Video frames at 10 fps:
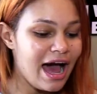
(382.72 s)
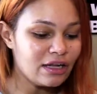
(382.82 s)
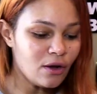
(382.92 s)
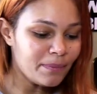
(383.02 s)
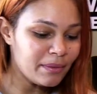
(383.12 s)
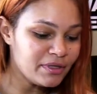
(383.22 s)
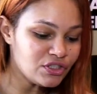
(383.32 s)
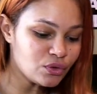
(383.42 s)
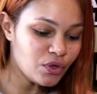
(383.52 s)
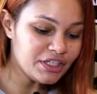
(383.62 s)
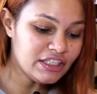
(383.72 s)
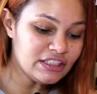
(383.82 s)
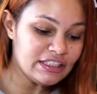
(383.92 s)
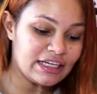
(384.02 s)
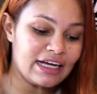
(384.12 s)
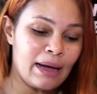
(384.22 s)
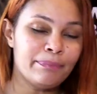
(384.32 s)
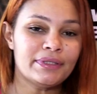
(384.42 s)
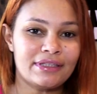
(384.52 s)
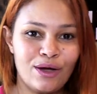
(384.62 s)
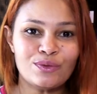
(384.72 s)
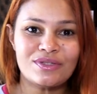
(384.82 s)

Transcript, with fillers: Alô pra mim de Goiânia, capital do